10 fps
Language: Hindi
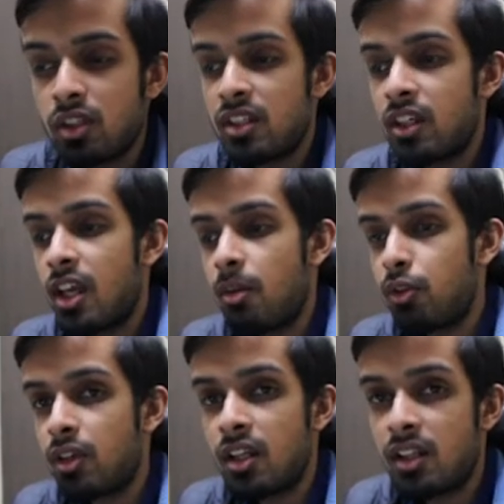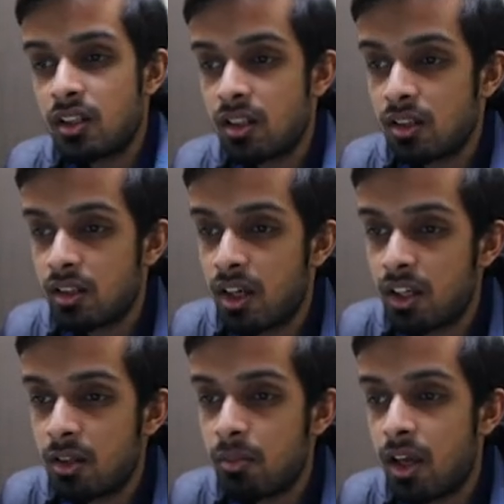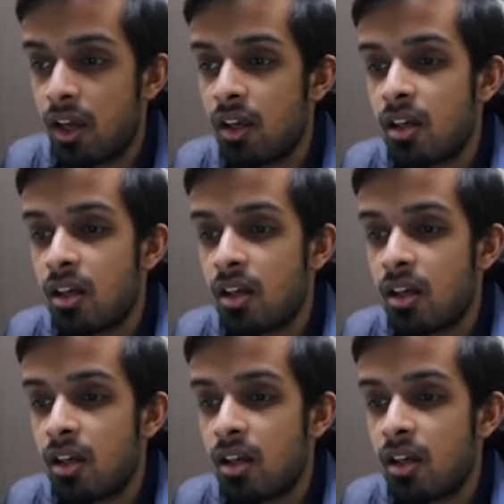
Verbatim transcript: जैसा कि आप लोग यहाँ देख सकते हैं कि मैं